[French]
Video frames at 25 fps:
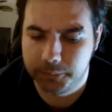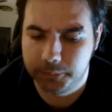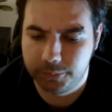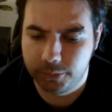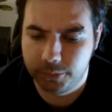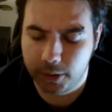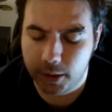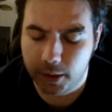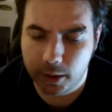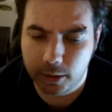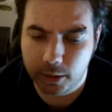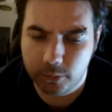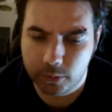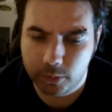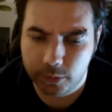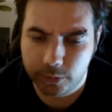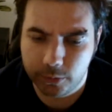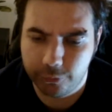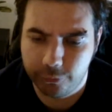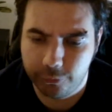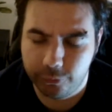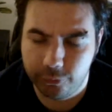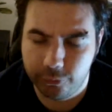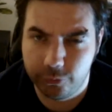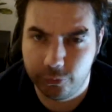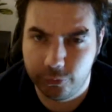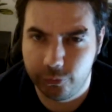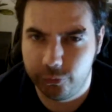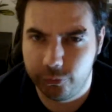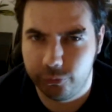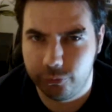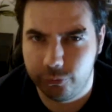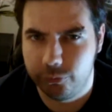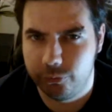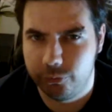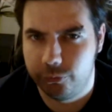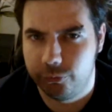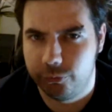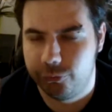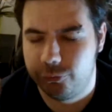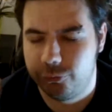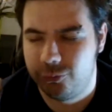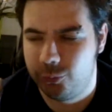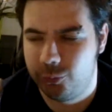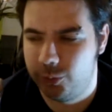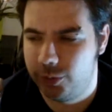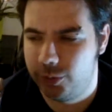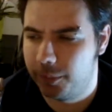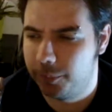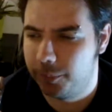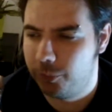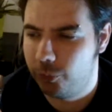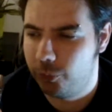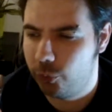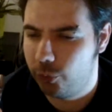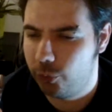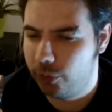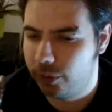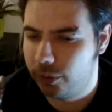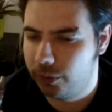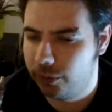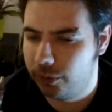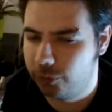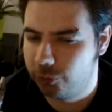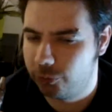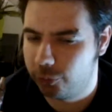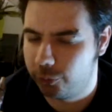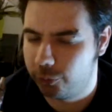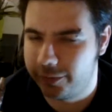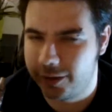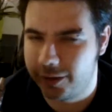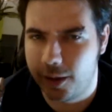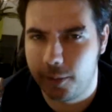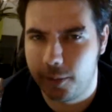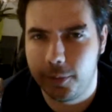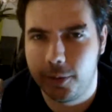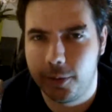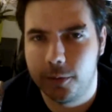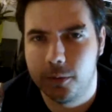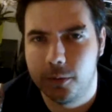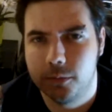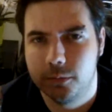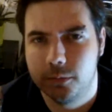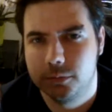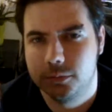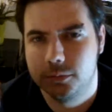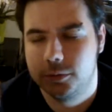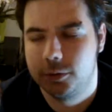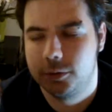voilà quoi, je, suis un peu, je trouve ça aberrant.